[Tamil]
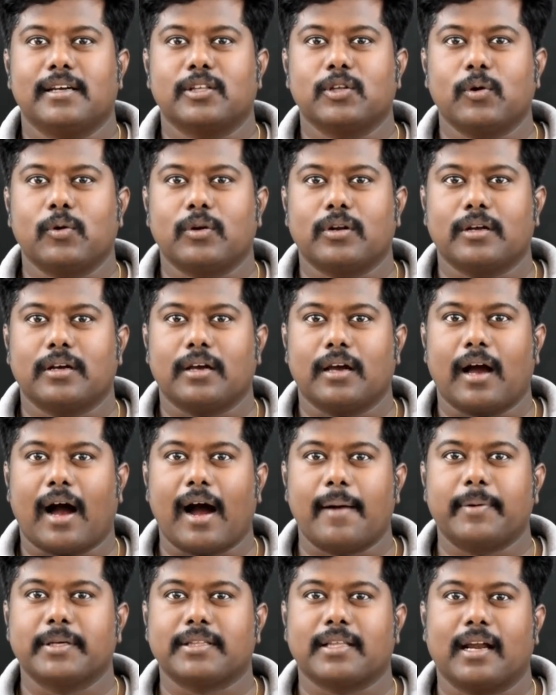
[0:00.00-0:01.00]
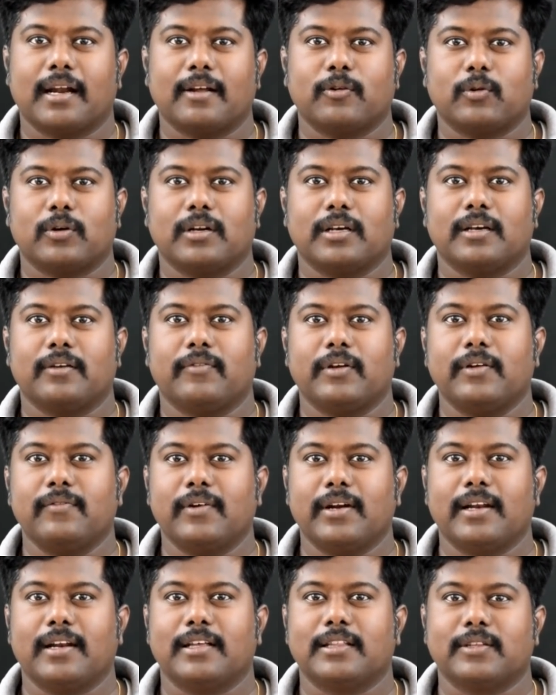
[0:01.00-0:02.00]
ஏதோ ஒரு ஆபத்தான ஒன்று
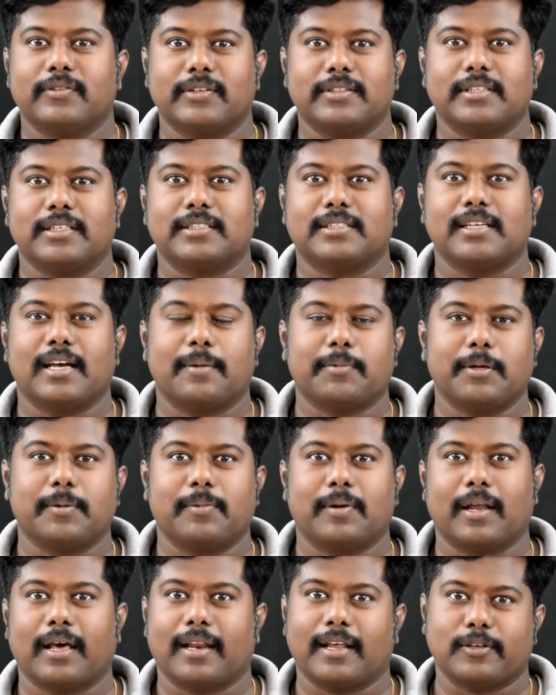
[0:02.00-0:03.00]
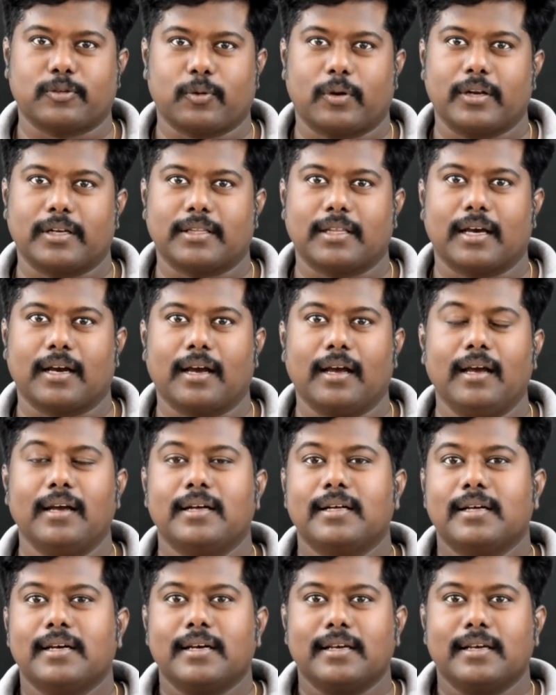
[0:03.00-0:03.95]
விண்வெளியிலேருந்து வந்துருச்சு அப்படி அப்படின்னு நிறைய சொல்லியிருந்தாங்க